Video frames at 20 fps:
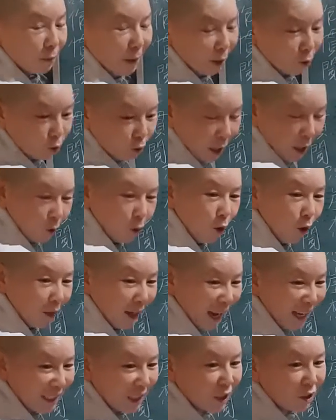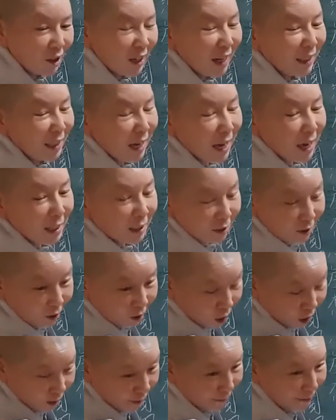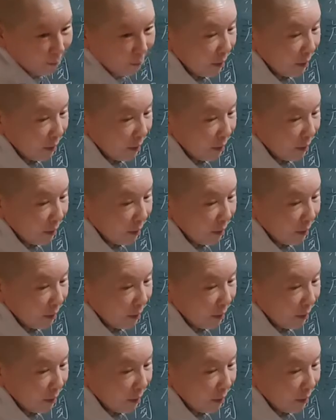이런 말도 되고 간절하다 이런 뜻이